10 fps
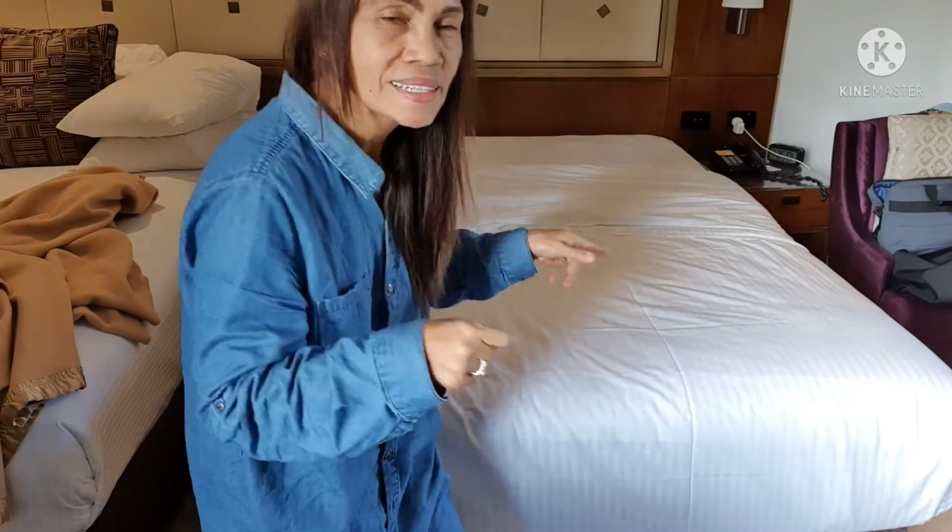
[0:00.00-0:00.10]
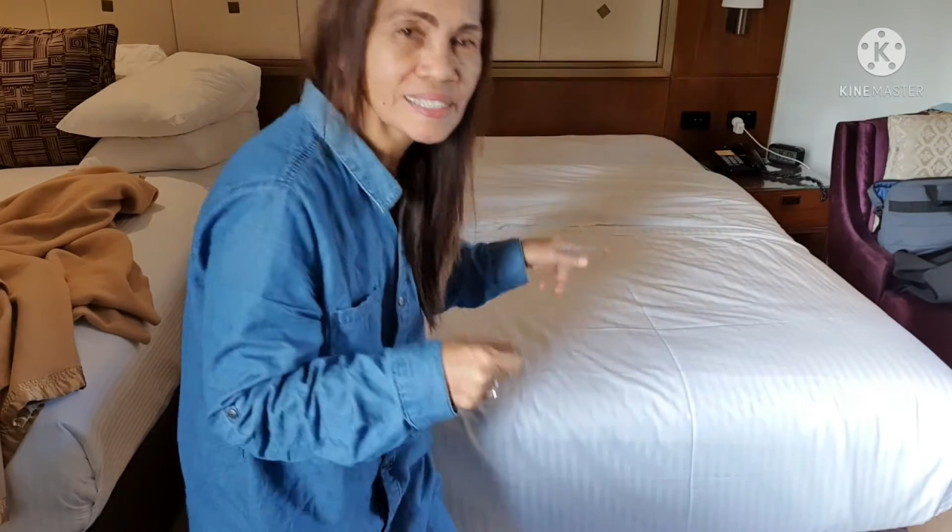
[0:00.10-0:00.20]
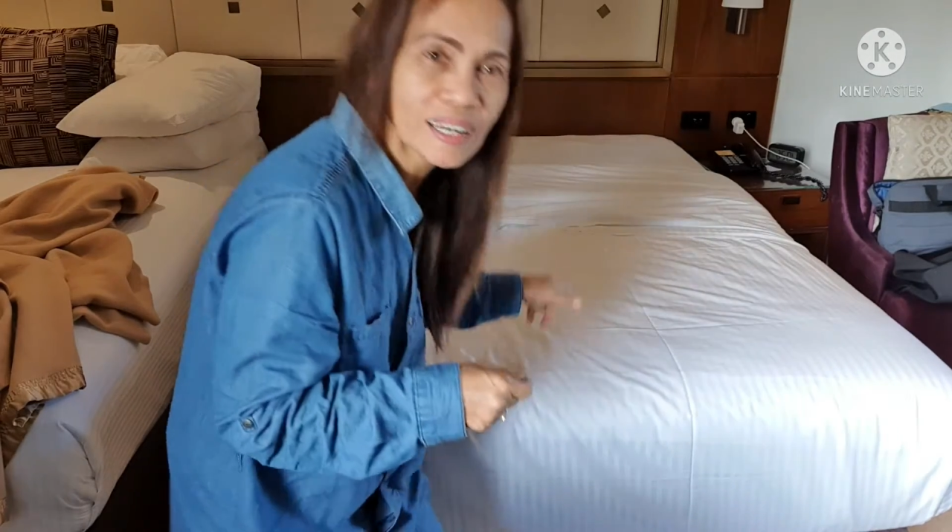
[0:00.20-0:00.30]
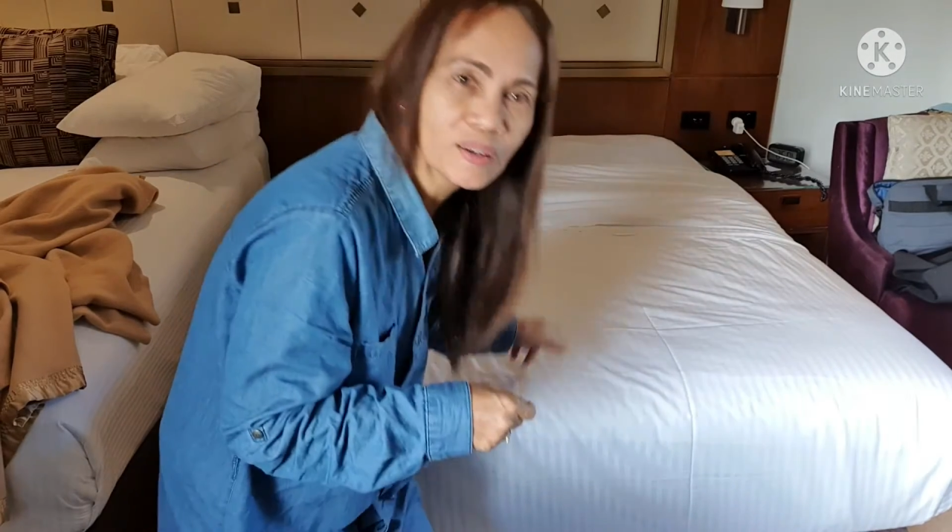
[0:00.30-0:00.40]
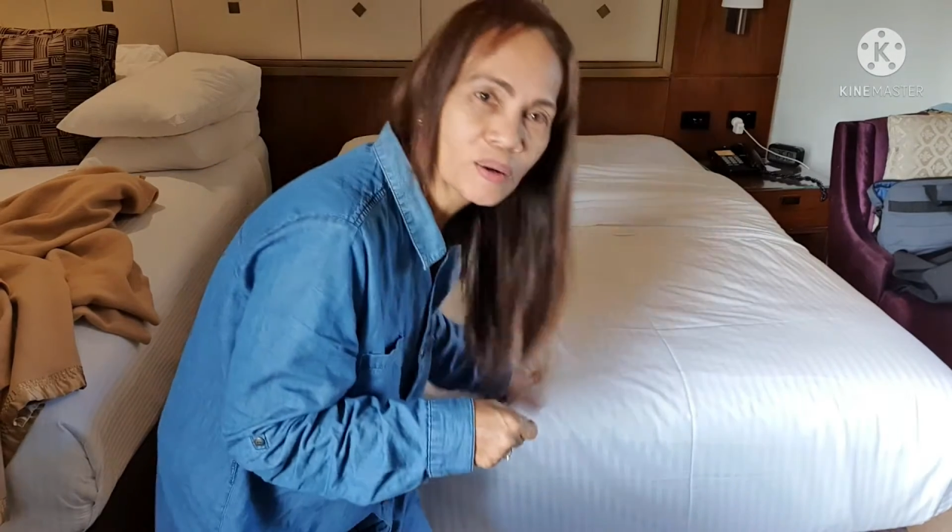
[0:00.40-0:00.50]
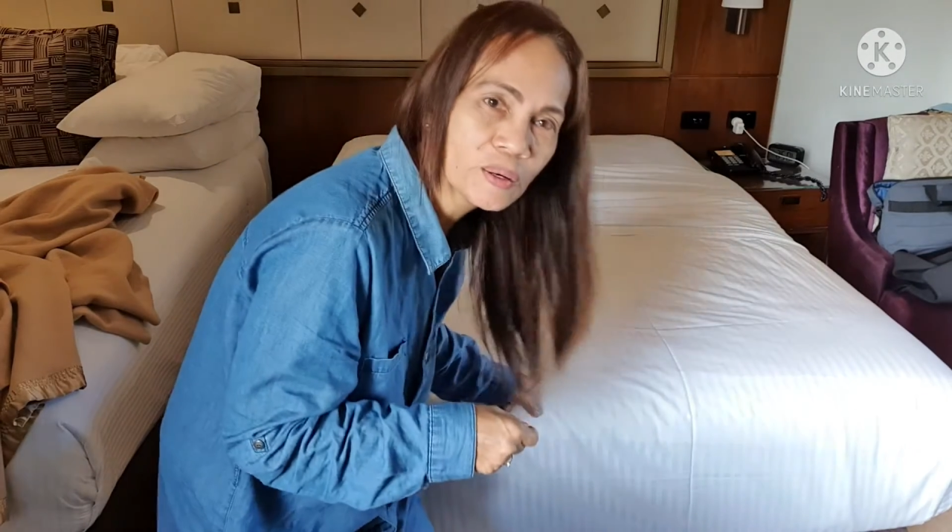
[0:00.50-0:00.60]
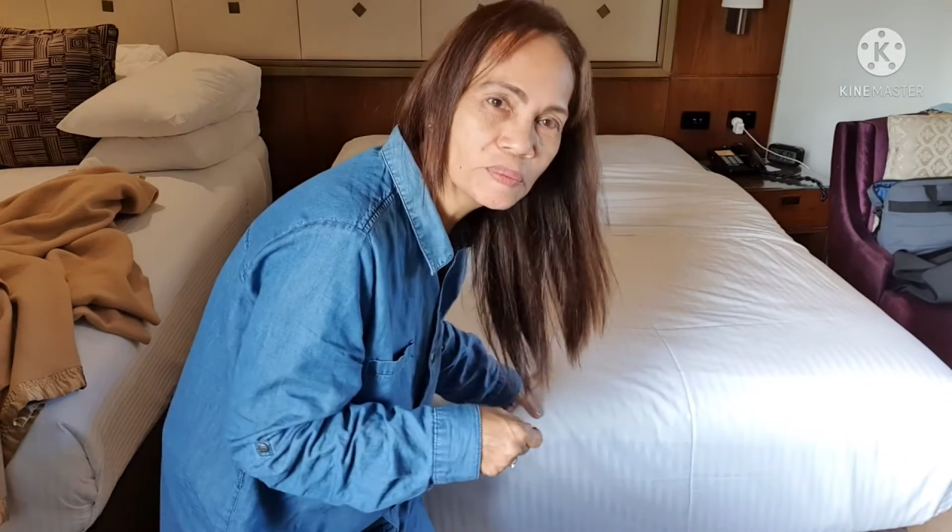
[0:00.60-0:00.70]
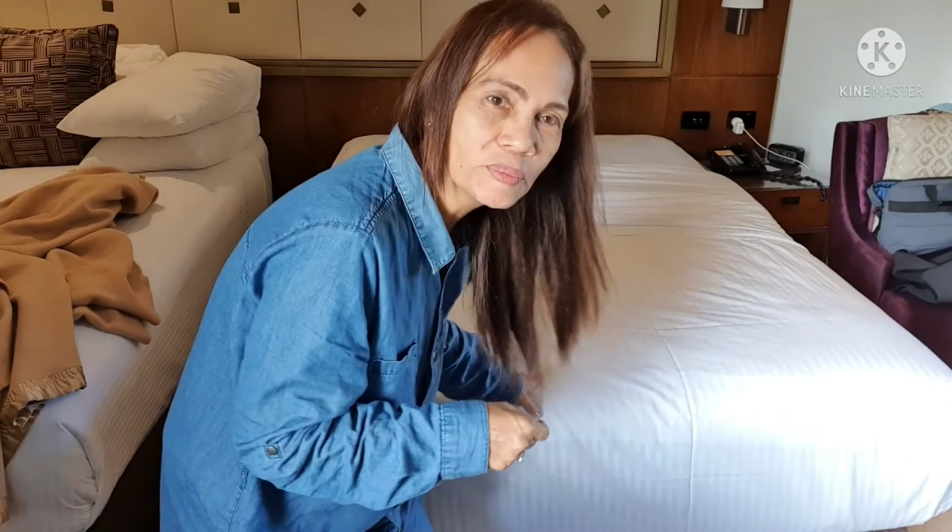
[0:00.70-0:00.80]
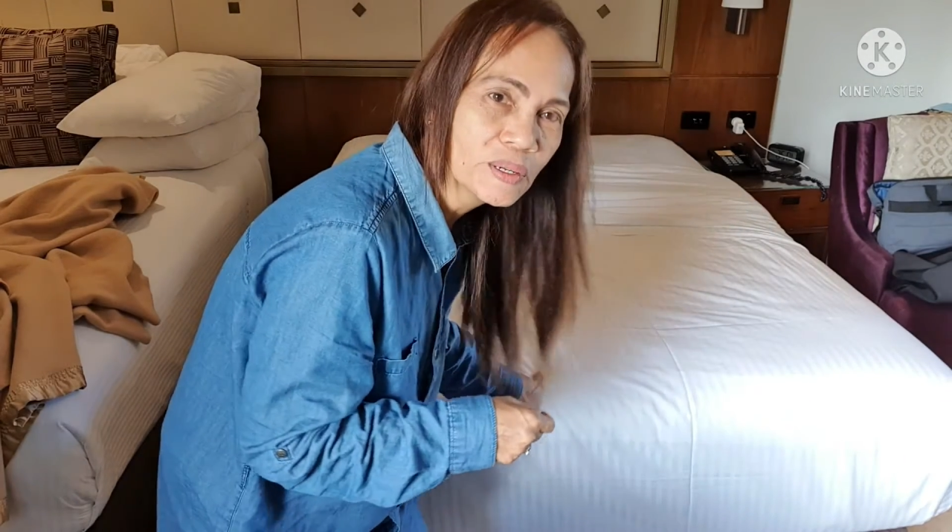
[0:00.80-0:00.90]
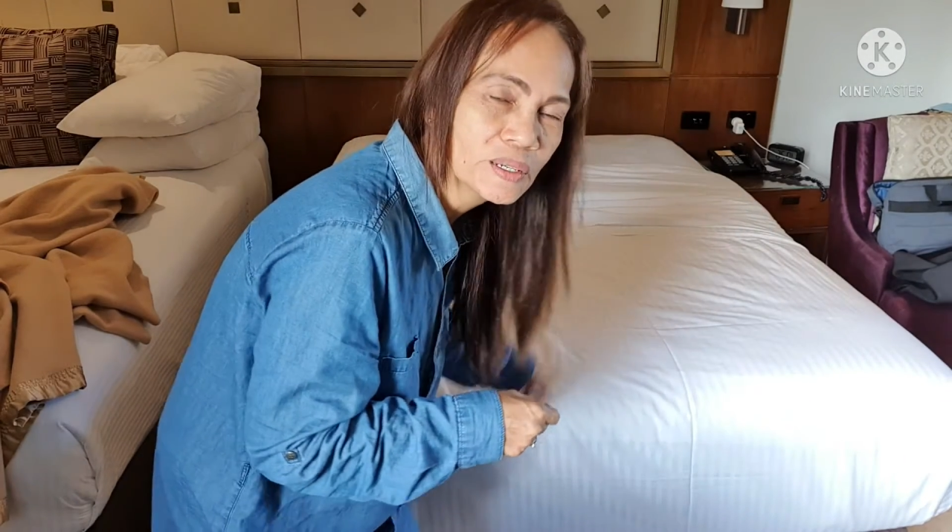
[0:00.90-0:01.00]
sa
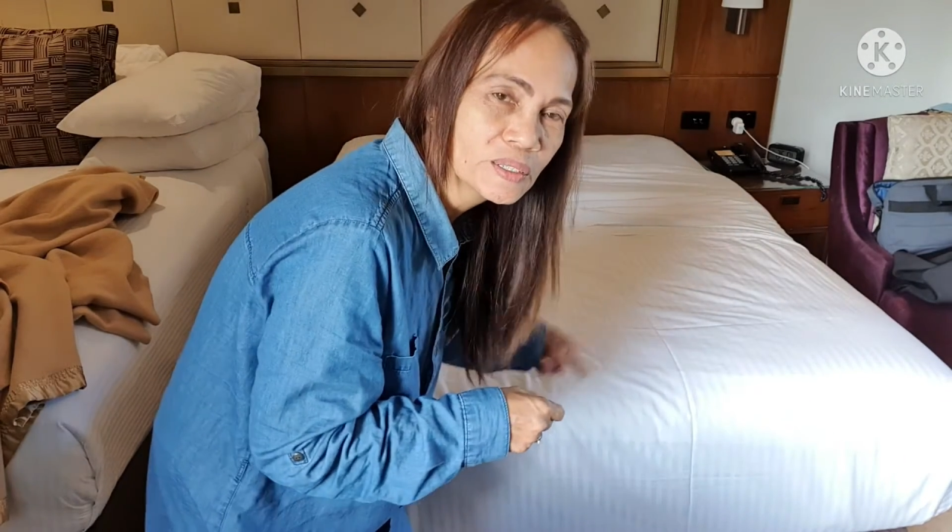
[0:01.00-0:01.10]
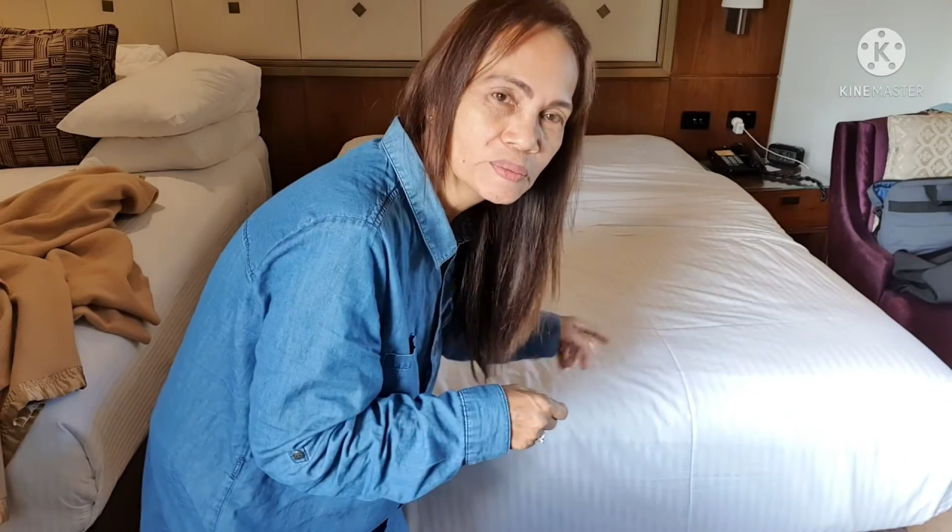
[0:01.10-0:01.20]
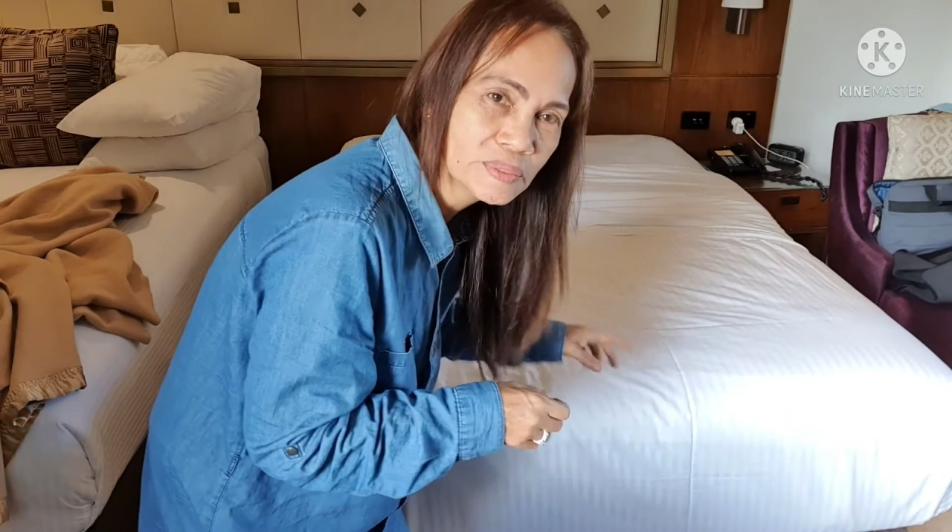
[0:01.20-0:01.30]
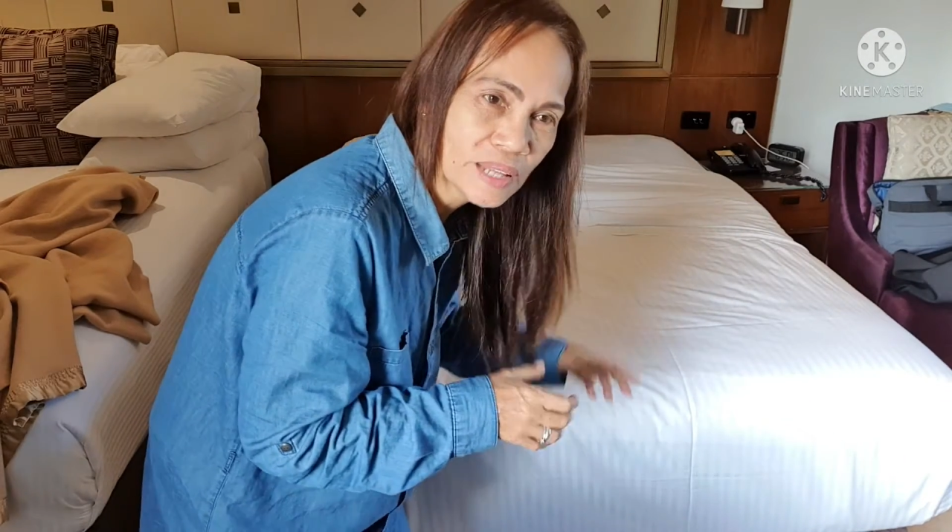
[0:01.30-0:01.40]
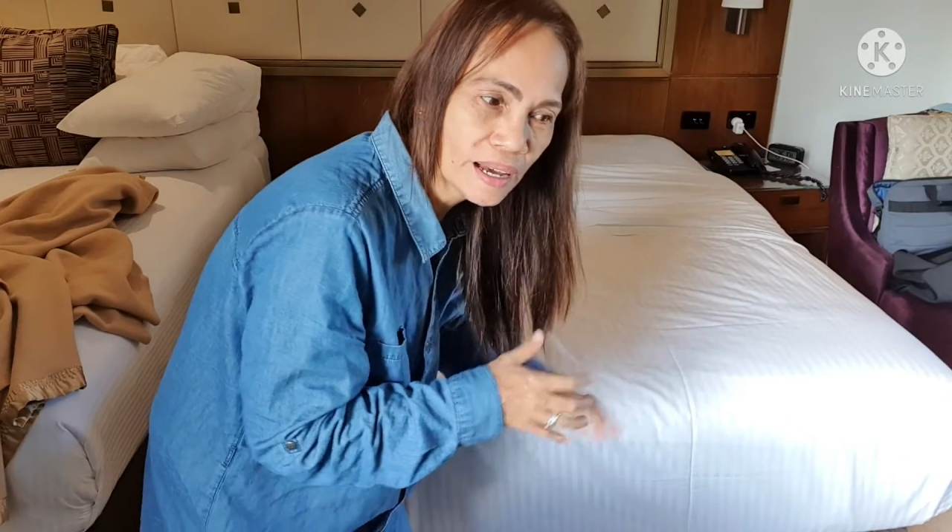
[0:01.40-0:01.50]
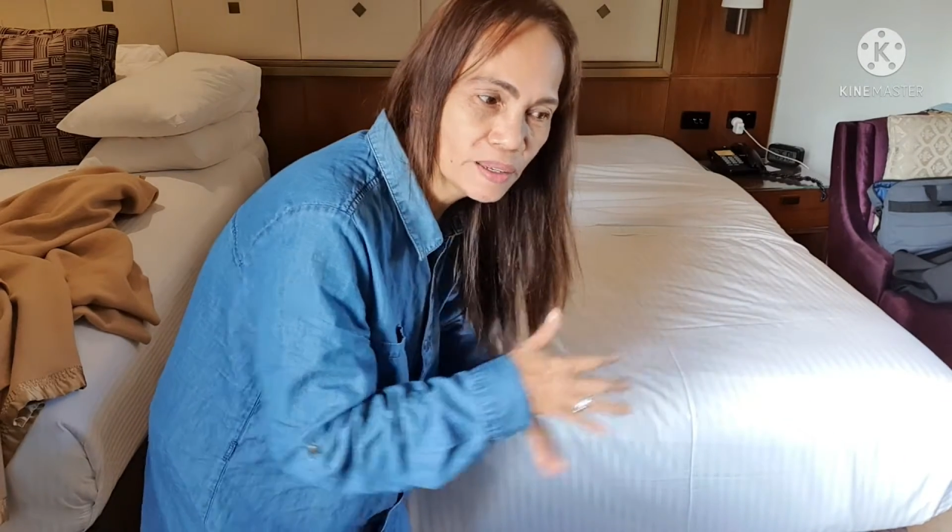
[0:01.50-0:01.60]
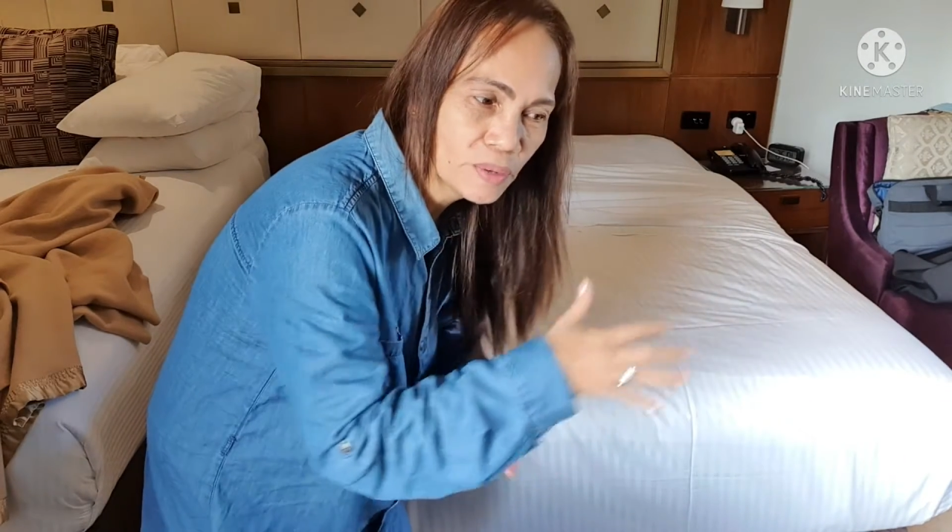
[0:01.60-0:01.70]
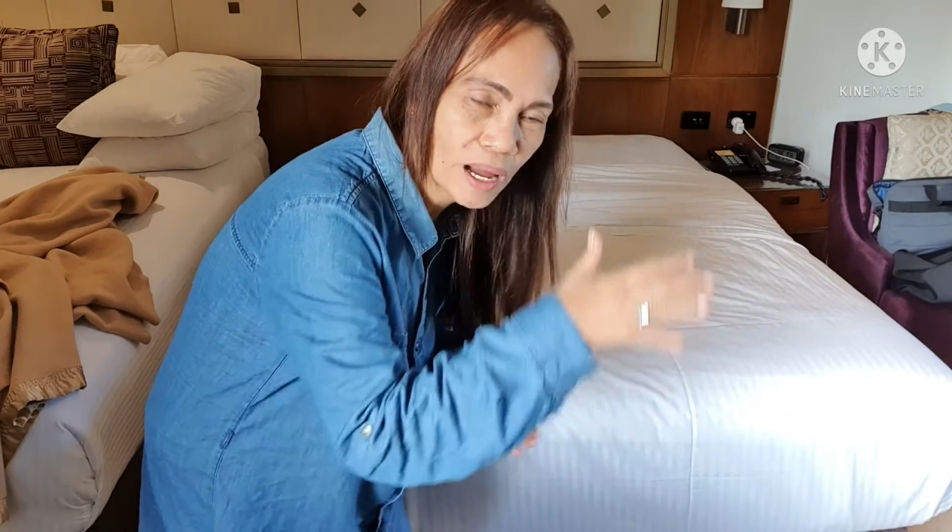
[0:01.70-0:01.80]
loob na yun